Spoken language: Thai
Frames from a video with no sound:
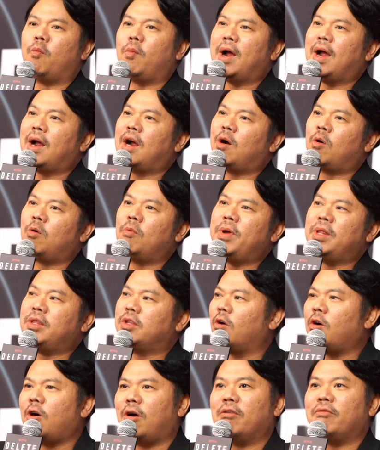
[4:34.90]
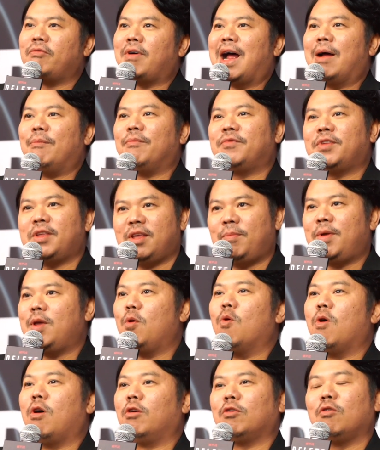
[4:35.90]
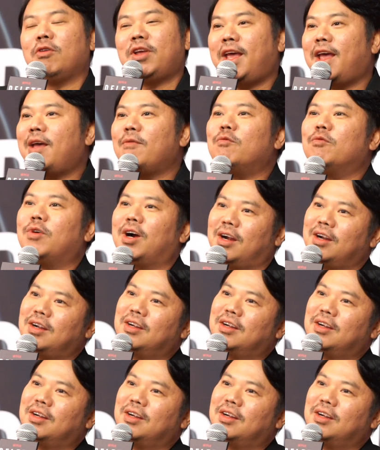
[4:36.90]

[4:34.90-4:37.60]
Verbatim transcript: มว่าเขาเป็นเจ้าของฟาร์มสีผิวเขาต้องเข้มว่ะ